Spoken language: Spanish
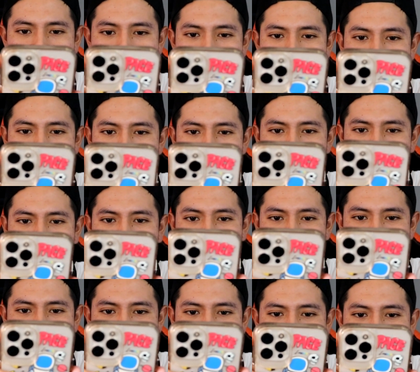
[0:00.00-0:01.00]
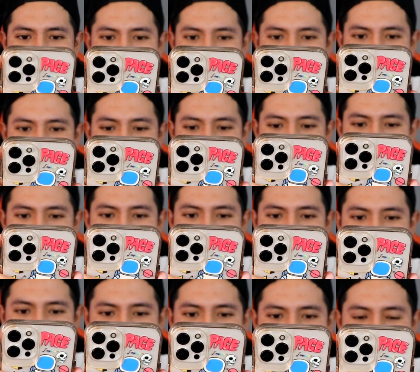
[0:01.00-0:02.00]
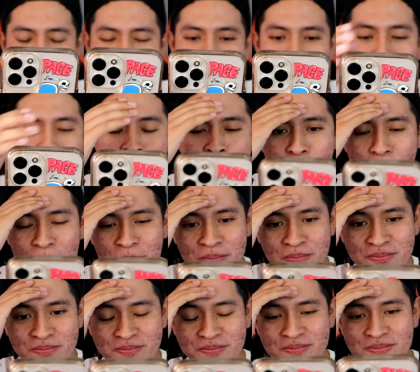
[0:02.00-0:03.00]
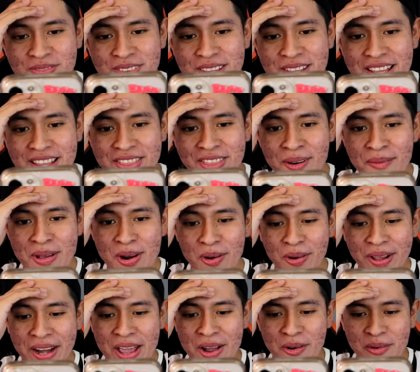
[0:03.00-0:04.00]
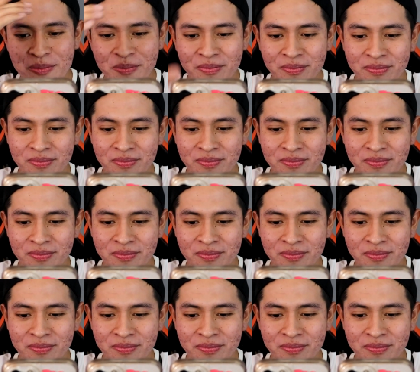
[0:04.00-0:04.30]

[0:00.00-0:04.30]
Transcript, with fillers: No me lo creo, se viene con todo, pero no. No me lo creo.